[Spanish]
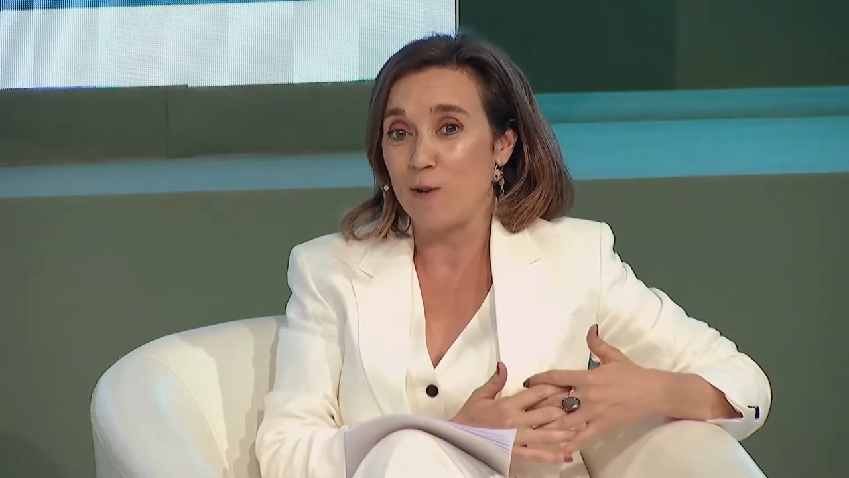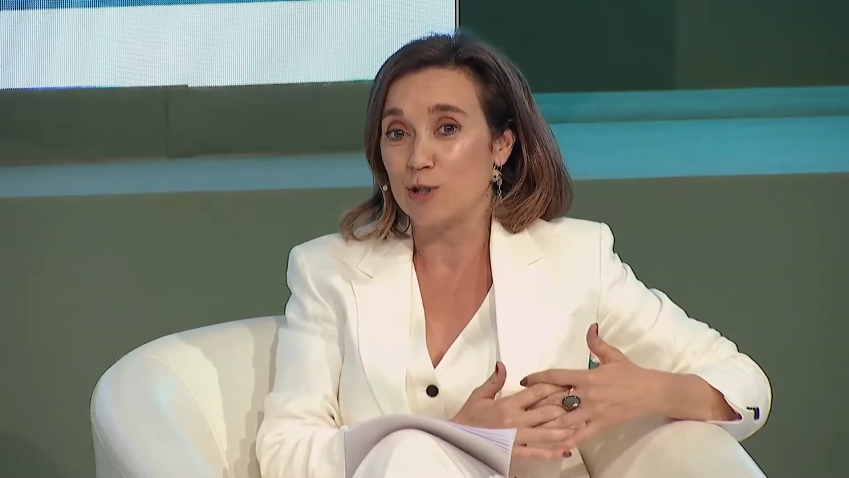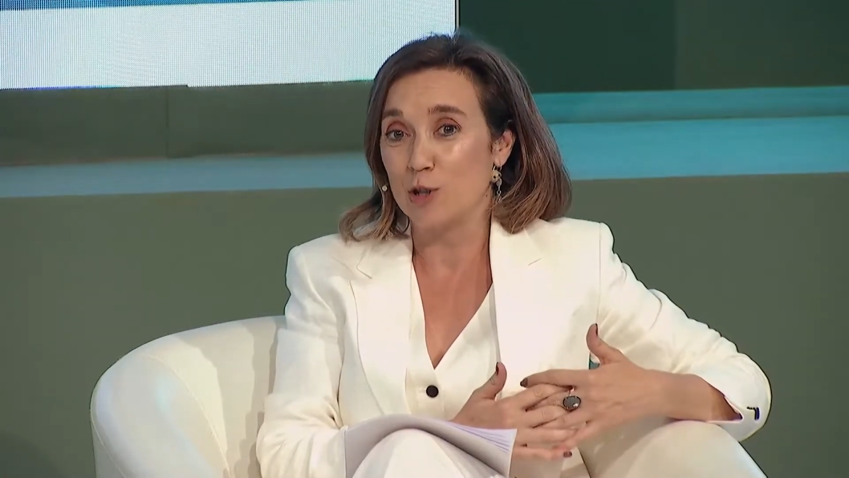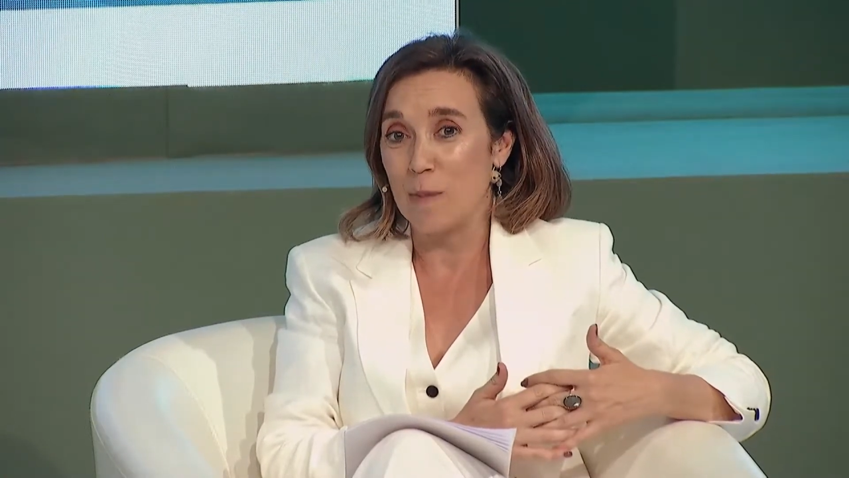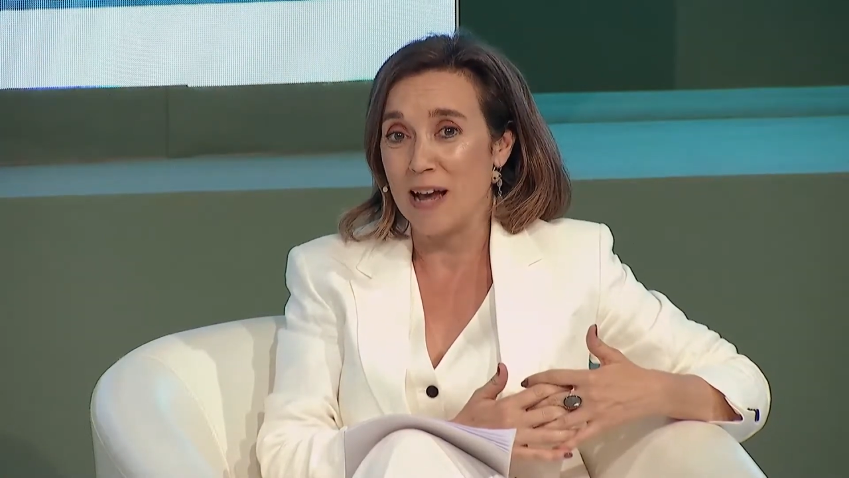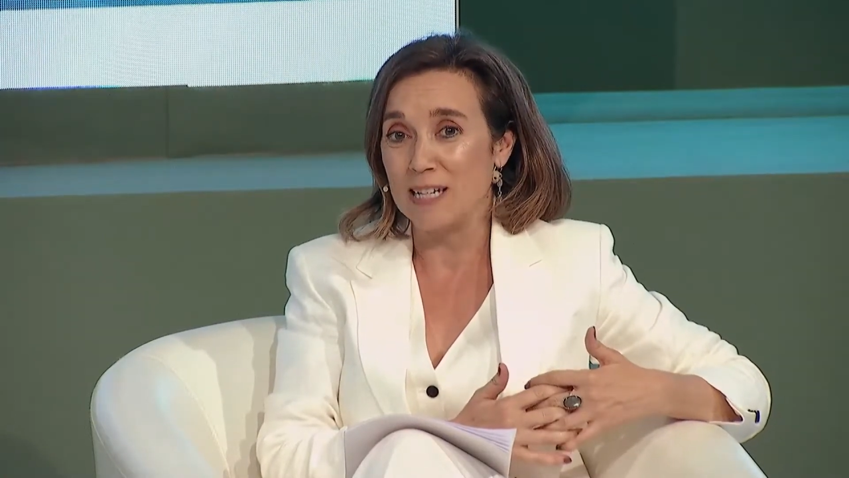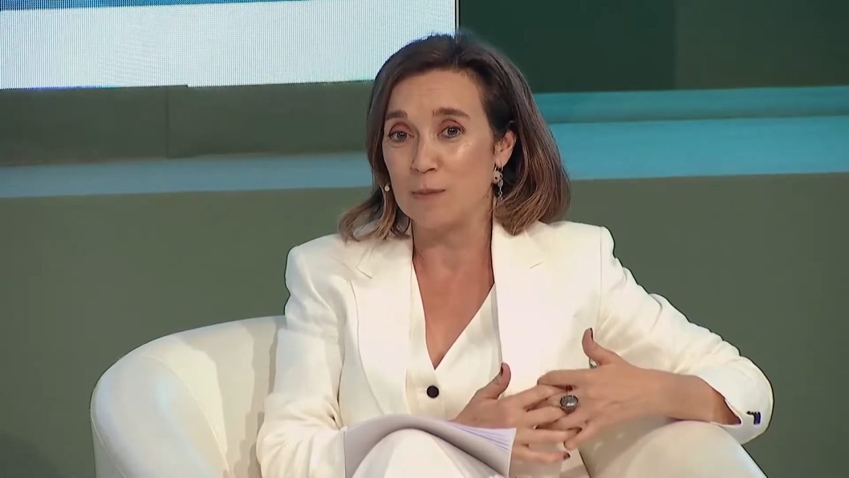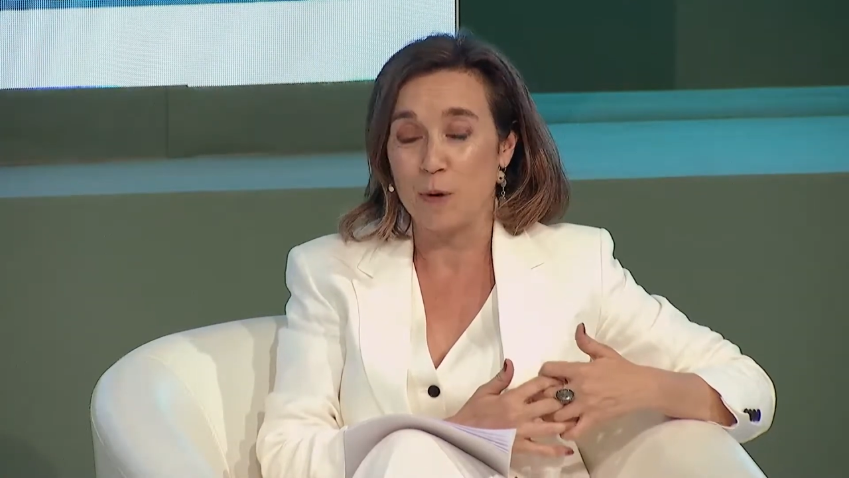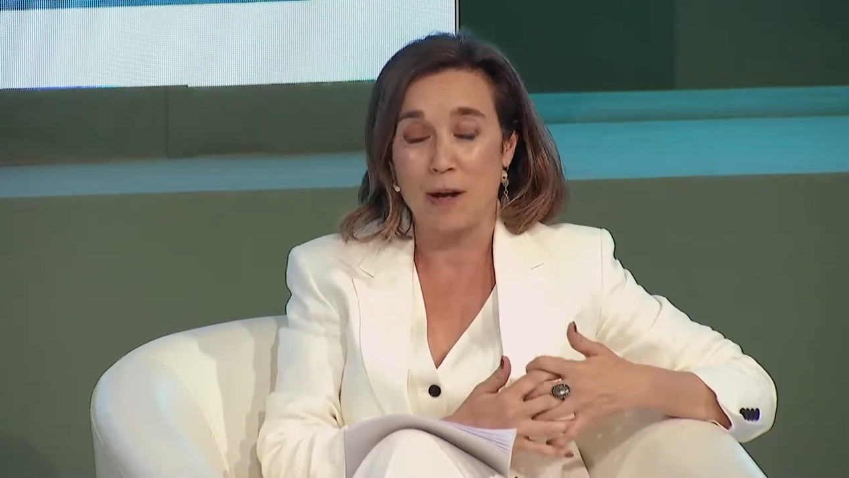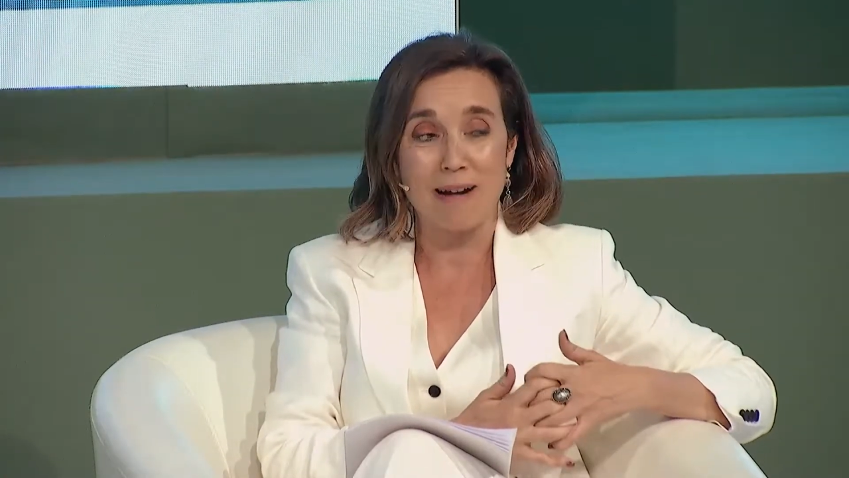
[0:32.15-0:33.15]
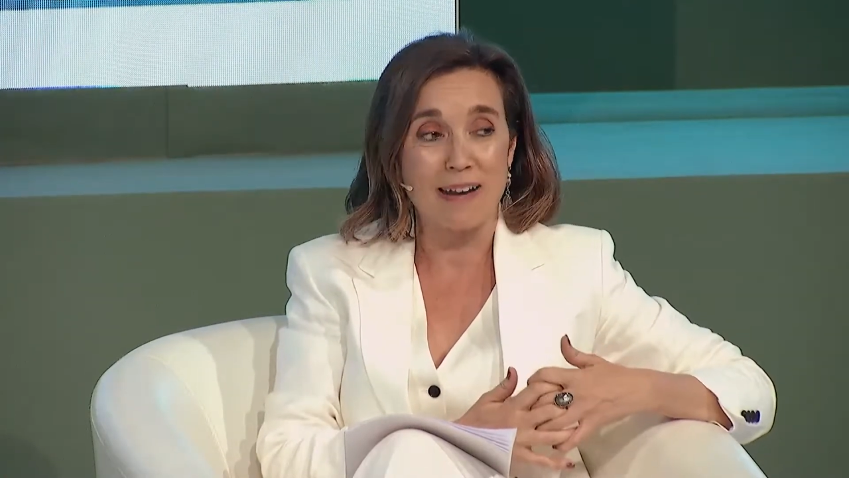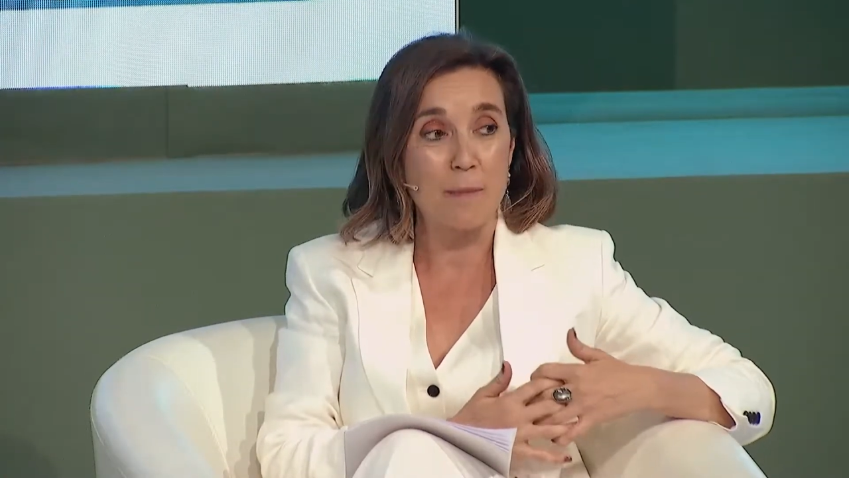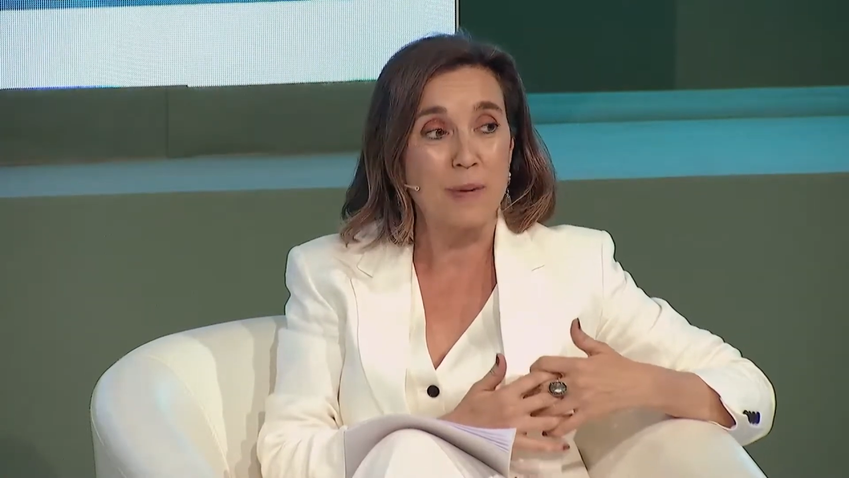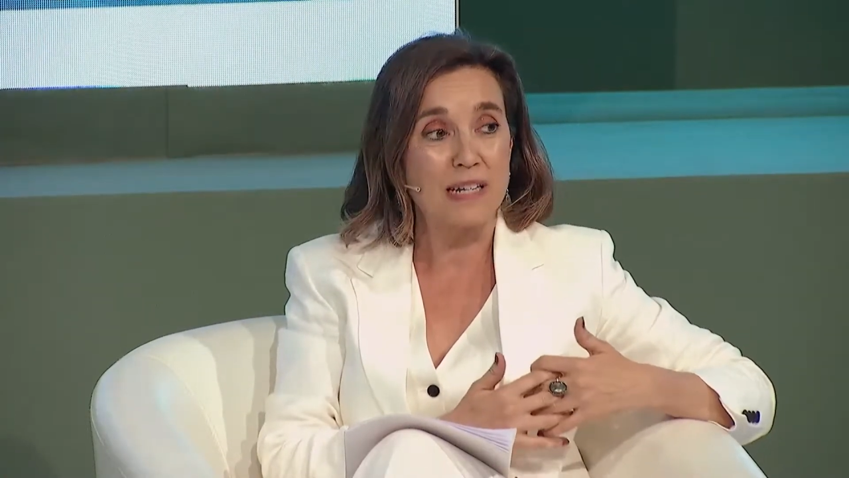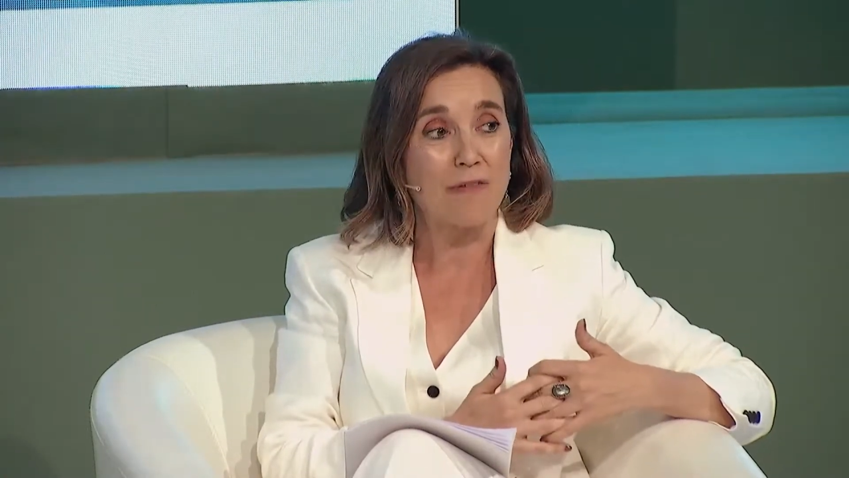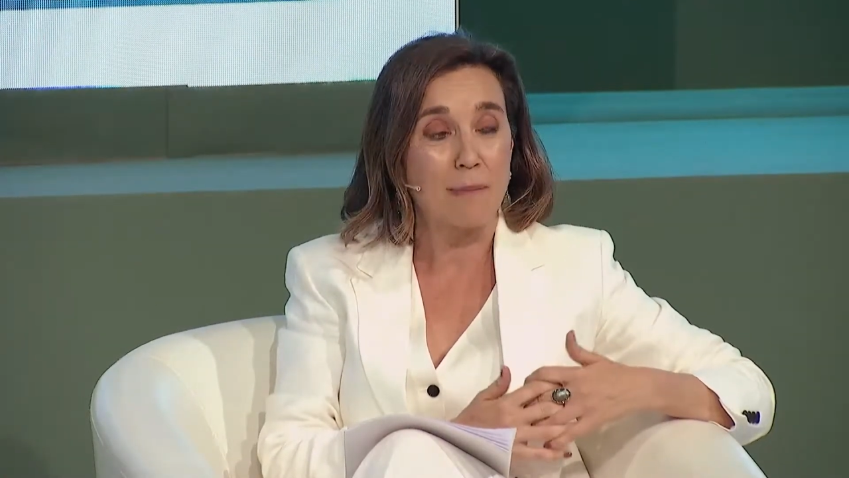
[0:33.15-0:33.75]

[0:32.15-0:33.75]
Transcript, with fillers: con nuestro país, porque hablar de empresa